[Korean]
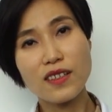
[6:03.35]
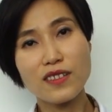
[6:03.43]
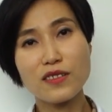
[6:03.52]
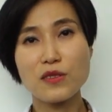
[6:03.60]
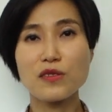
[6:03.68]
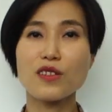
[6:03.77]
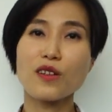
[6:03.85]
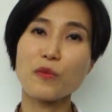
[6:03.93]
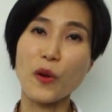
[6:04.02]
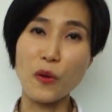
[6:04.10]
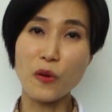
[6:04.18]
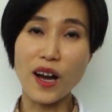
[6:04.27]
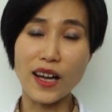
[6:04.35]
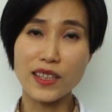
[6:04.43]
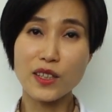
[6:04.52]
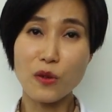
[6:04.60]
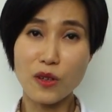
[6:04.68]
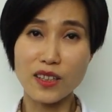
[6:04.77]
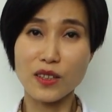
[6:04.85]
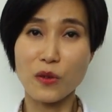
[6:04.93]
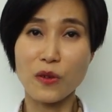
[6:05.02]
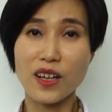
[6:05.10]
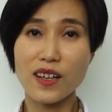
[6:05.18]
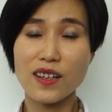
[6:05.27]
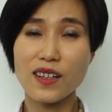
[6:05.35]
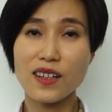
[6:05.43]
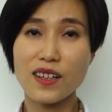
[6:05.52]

이게 진짜 내가 별거 아닌 거라는 건가?